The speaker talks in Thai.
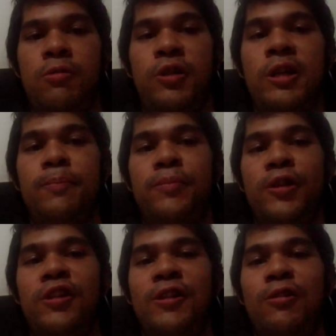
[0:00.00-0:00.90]
วัสดีครับ
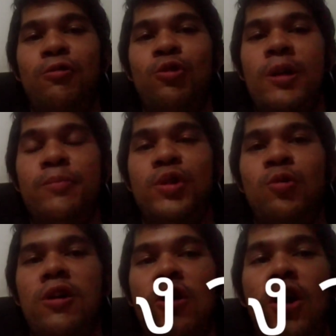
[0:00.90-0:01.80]
ตอนนี้เราก็อยู่กับ
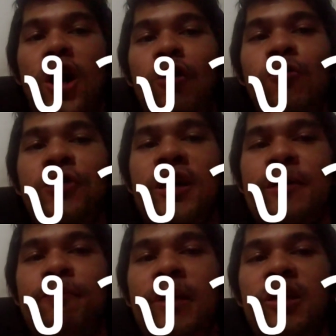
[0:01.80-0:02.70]
ช่วงเงานะค
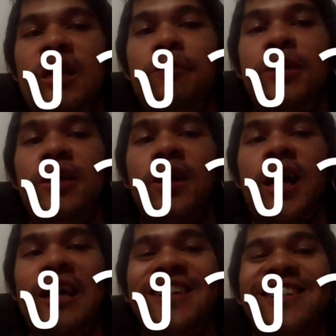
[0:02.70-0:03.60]
รับ เป็น EP แร
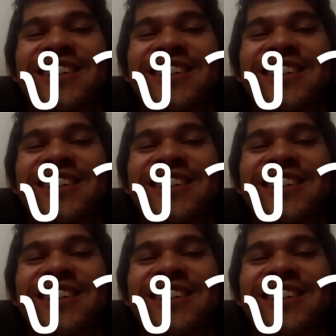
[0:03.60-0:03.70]
ก